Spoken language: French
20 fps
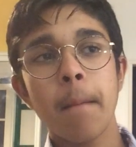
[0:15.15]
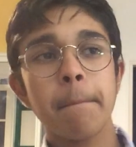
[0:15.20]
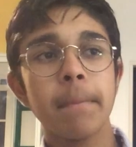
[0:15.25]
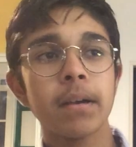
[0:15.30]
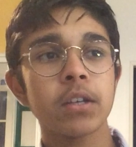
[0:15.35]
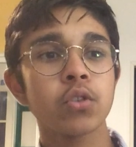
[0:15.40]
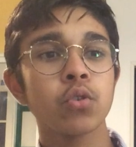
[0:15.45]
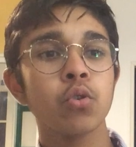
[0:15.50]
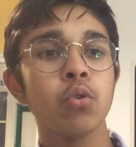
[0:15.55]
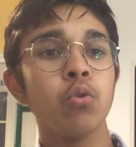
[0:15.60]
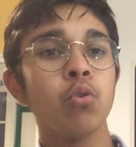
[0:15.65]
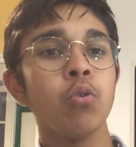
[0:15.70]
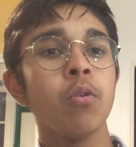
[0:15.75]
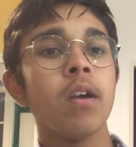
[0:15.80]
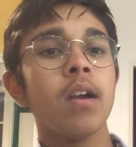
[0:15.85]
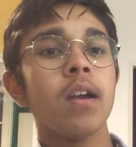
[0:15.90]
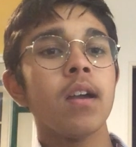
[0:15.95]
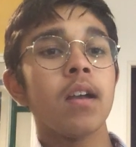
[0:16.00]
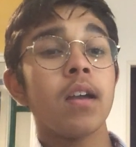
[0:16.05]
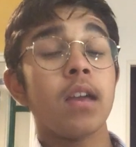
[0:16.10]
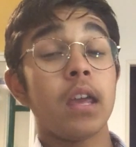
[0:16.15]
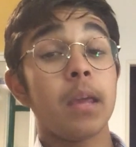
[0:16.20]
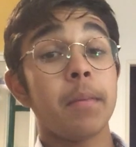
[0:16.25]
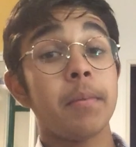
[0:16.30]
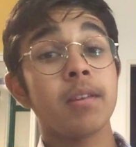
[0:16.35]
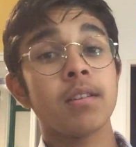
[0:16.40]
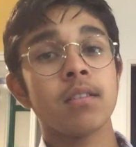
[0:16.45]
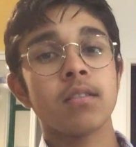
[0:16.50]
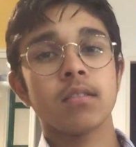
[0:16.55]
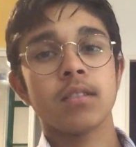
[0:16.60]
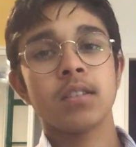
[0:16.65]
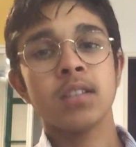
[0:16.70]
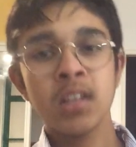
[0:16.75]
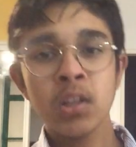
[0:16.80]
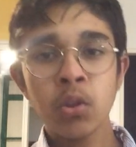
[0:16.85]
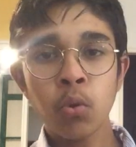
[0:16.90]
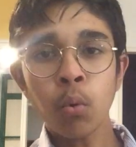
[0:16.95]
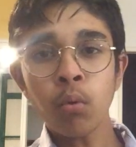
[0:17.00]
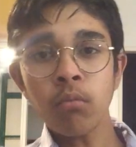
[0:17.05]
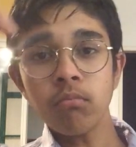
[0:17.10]
parce que eh bien,
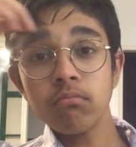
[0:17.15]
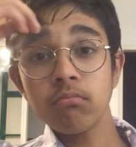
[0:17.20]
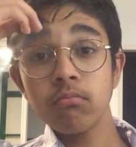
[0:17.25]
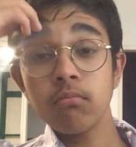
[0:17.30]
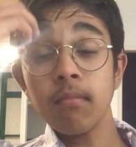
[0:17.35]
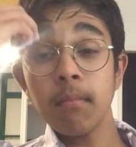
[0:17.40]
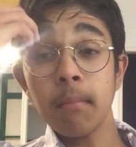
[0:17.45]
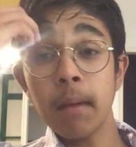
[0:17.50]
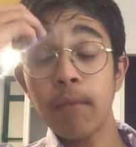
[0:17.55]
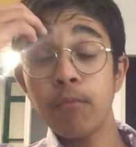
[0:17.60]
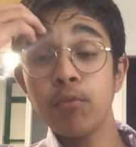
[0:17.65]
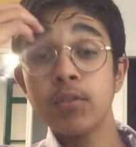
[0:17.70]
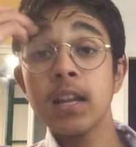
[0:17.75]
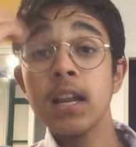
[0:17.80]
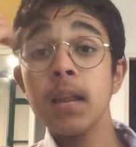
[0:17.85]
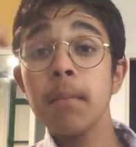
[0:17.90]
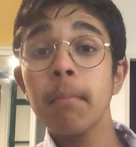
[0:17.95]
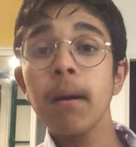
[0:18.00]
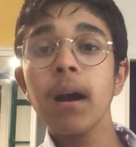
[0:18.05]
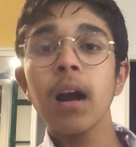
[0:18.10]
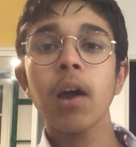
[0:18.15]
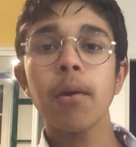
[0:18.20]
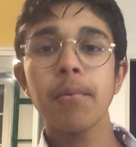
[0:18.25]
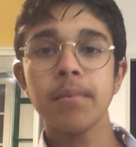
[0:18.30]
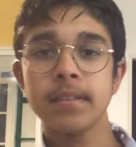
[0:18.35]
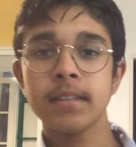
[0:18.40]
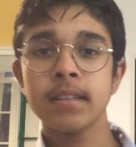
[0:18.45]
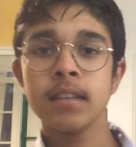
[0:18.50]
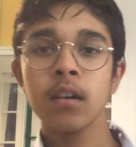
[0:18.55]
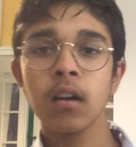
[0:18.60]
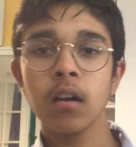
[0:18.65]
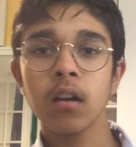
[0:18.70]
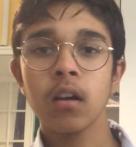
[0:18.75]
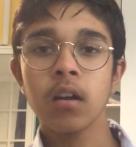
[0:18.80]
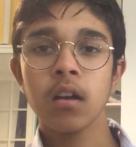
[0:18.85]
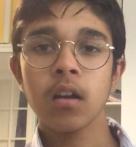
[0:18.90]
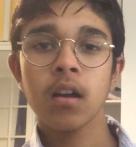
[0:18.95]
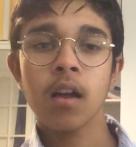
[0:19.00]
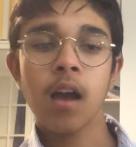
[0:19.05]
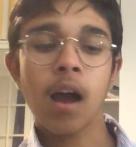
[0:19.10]
sinon, bah, vous n'allez pas réussir
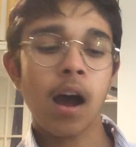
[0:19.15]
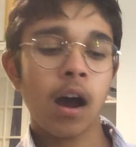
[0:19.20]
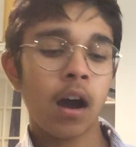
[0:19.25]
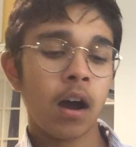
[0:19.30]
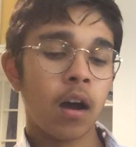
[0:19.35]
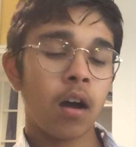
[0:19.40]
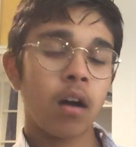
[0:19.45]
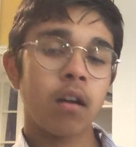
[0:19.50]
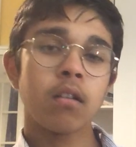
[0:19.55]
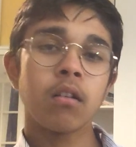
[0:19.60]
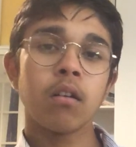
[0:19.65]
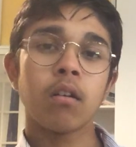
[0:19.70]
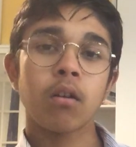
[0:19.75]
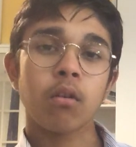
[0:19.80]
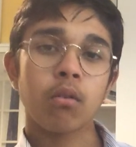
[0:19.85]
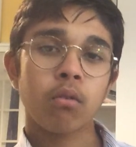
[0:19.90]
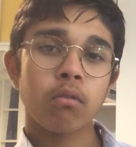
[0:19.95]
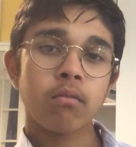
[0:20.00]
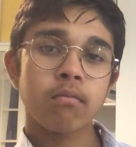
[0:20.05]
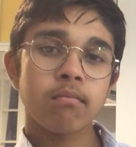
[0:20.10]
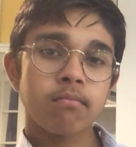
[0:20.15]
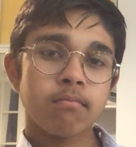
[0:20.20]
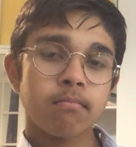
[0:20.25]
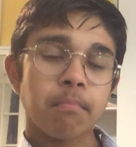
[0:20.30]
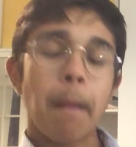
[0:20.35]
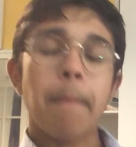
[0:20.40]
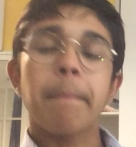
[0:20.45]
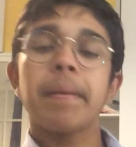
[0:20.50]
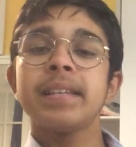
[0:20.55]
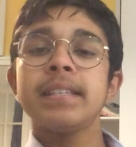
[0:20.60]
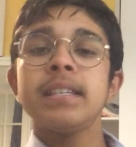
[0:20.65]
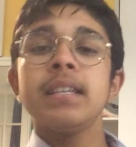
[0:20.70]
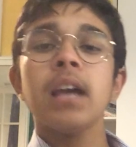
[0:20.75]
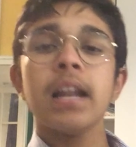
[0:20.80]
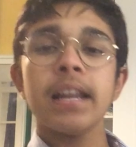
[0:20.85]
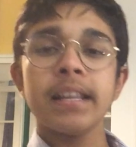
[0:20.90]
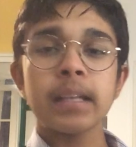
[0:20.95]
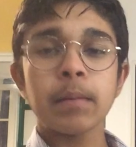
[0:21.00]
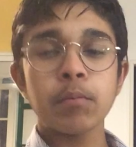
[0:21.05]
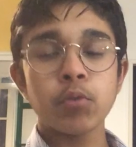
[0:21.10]
à euh, bah, passer à
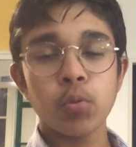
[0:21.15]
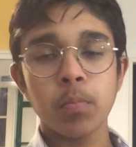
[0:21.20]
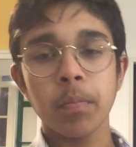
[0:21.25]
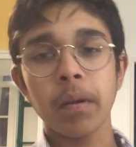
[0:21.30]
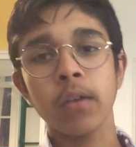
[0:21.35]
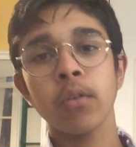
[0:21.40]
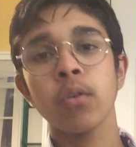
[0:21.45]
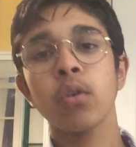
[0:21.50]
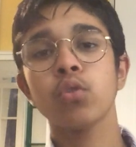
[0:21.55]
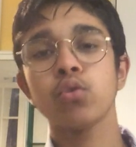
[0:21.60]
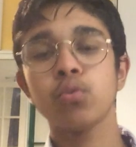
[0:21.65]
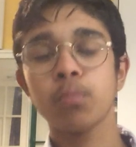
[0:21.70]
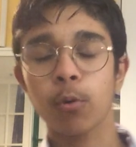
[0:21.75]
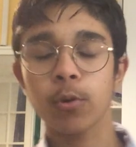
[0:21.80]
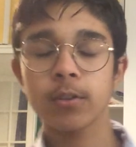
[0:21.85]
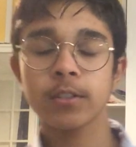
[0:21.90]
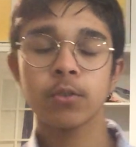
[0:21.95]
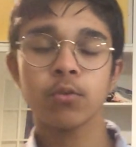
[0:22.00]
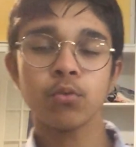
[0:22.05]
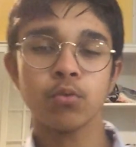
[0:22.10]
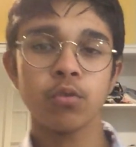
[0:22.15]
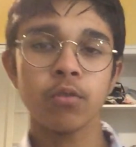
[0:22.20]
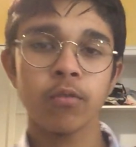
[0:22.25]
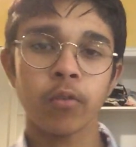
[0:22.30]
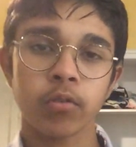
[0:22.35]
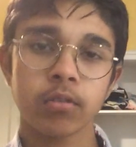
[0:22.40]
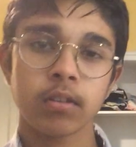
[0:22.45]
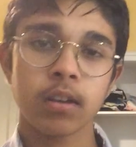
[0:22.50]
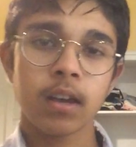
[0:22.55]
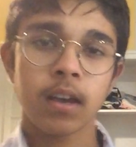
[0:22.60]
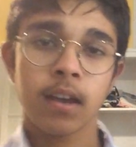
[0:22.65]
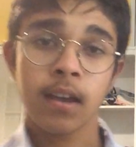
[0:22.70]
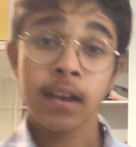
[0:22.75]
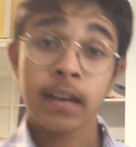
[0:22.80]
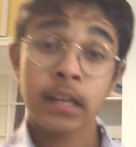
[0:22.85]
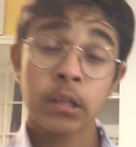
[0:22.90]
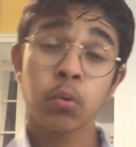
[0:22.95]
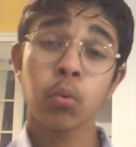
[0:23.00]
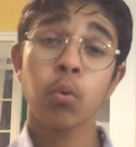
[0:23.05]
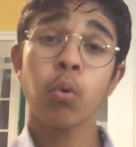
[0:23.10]
l'étape supérieure du processus de vente.
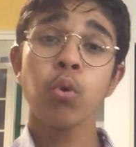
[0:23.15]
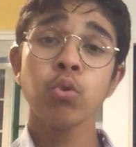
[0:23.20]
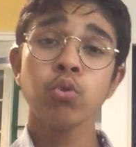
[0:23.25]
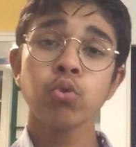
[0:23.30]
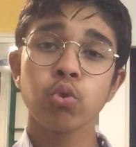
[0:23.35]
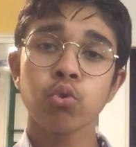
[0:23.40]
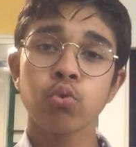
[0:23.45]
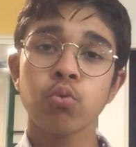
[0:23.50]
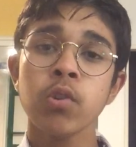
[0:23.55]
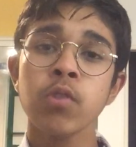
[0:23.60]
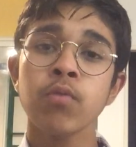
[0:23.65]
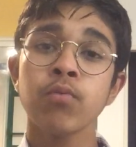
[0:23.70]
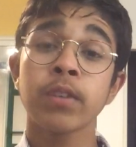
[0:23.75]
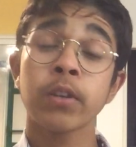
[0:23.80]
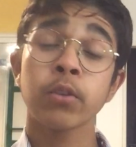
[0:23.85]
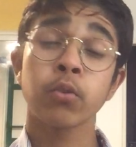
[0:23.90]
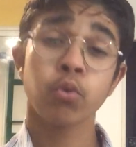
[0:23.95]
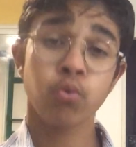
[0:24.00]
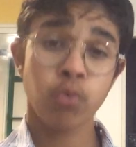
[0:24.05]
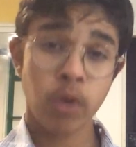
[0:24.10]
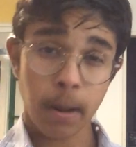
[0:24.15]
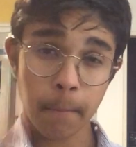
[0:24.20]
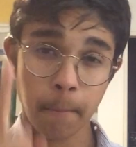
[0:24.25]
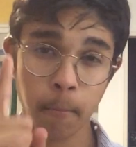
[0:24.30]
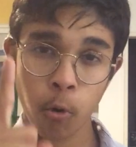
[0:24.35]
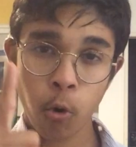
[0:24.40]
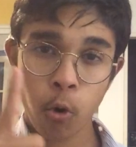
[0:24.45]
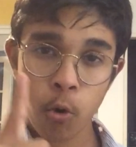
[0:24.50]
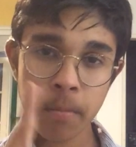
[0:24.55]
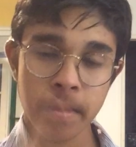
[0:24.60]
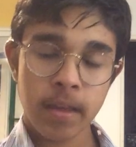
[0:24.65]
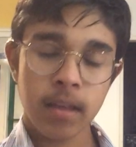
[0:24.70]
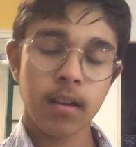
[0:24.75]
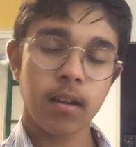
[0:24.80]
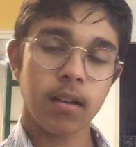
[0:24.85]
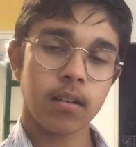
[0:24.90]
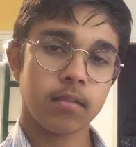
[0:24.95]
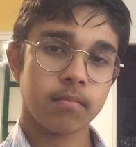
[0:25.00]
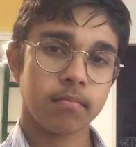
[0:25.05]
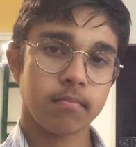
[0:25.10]
Et donc aujourd'hui, je vous introduis à la
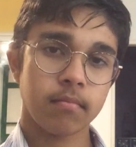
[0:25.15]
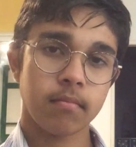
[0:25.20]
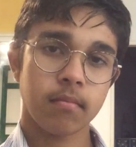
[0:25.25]
première